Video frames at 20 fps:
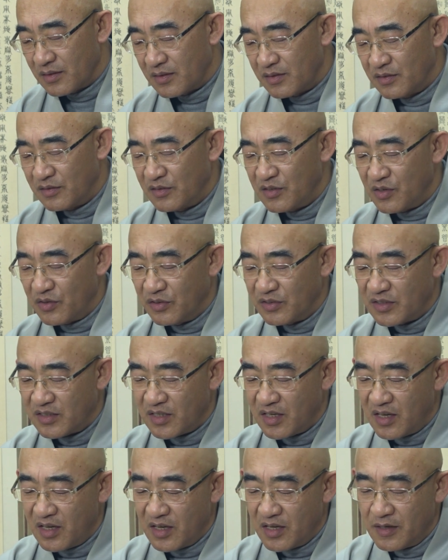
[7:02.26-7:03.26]
그런데
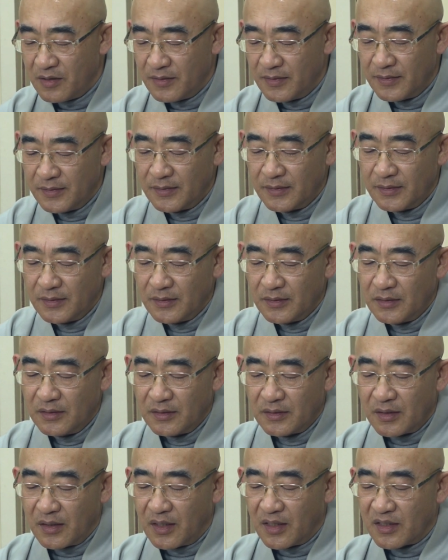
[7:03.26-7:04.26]
어제
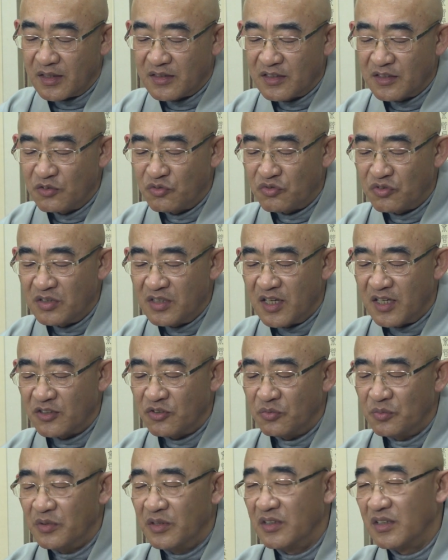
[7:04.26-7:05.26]
아래층 주인
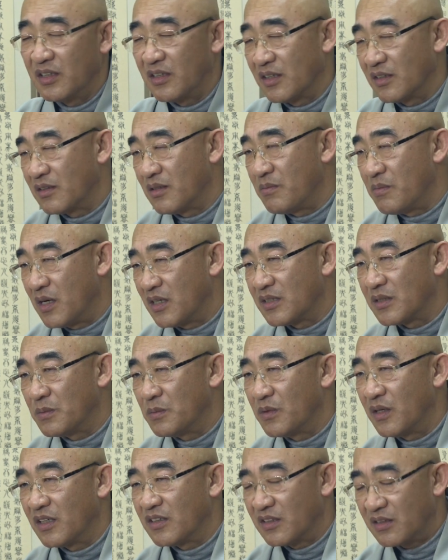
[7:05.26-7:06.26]
아주머니께서
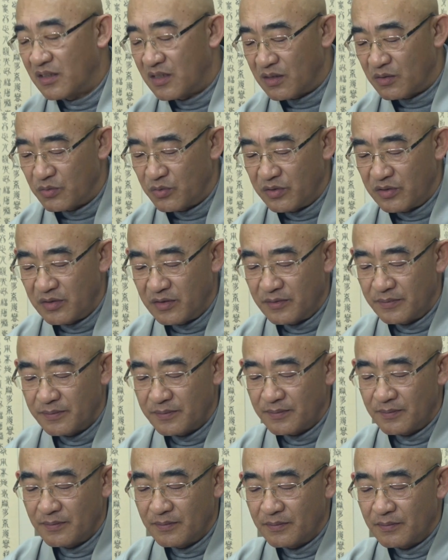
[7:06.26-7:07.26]
말씀을 하시더라고요.
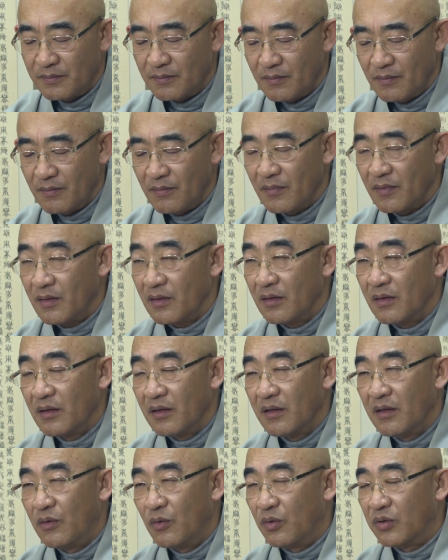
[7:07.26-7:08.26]

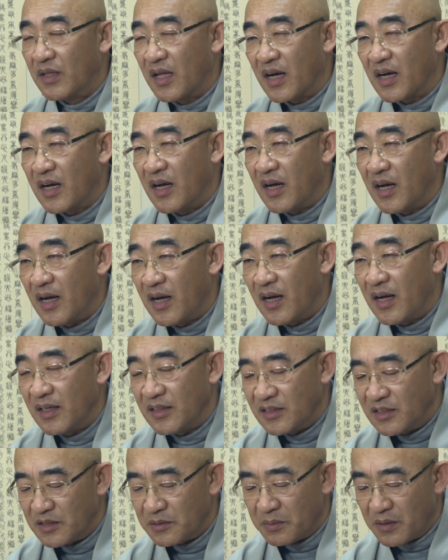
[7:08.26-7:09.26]
오다가
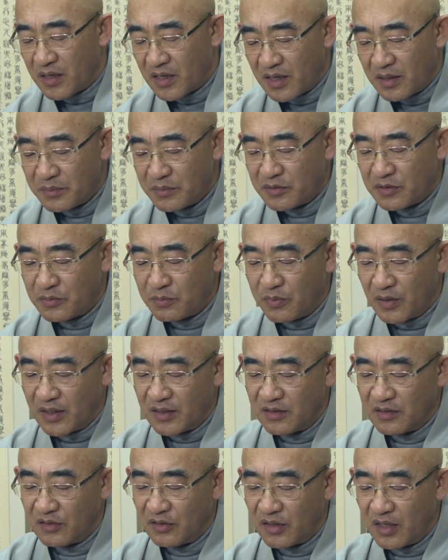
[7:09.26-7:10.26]
이 집 할아버지
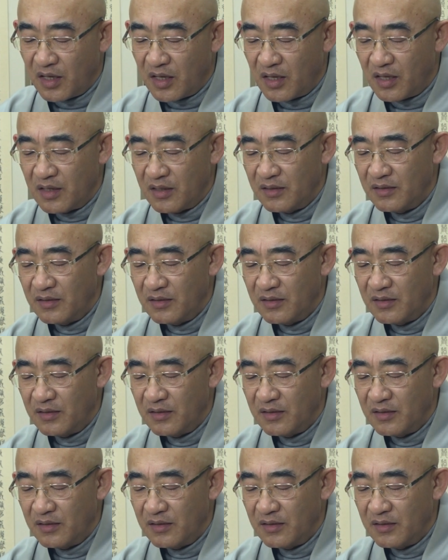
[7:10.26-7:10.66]
봤는데